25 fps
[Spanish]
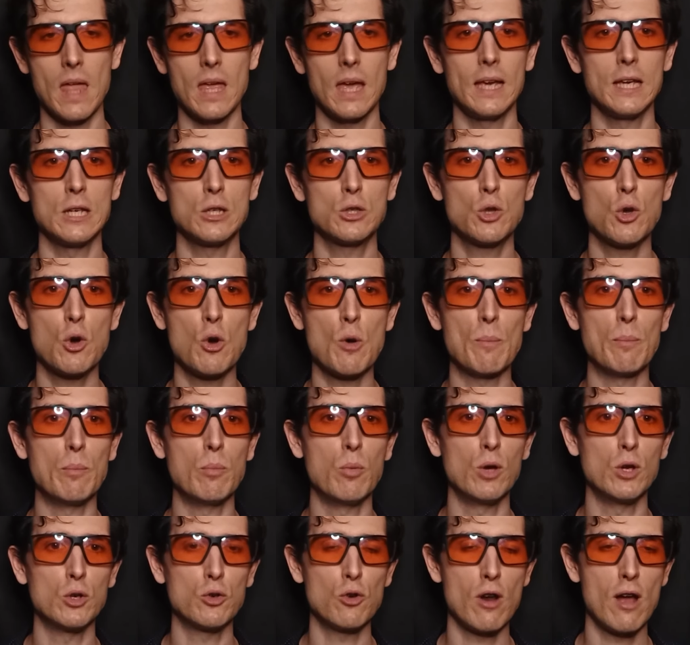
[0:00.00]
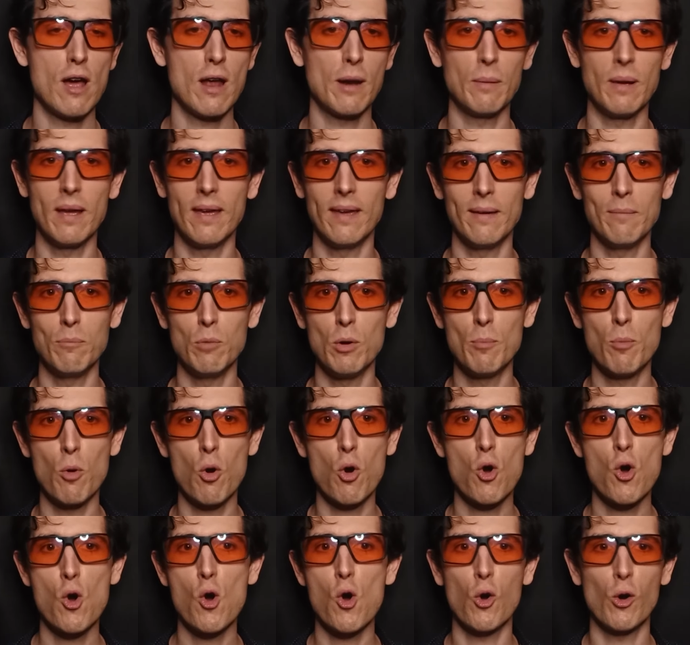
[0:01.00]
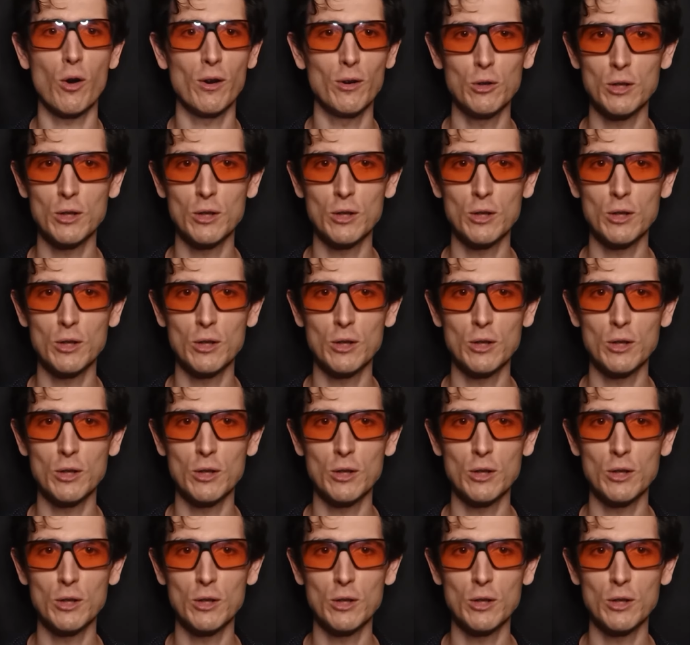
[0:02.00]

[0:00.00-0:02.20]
Esto puede sonar eh, muy poco o que